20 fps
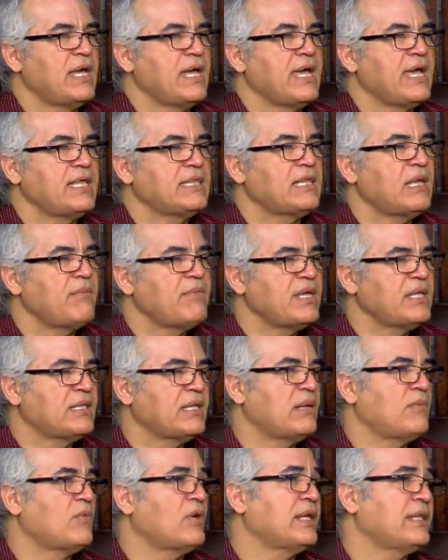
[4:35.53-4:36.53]
Y también
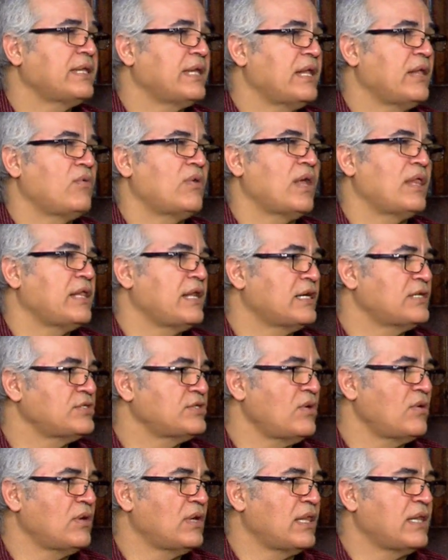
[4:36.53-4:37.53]
tenemos que tener una dirección.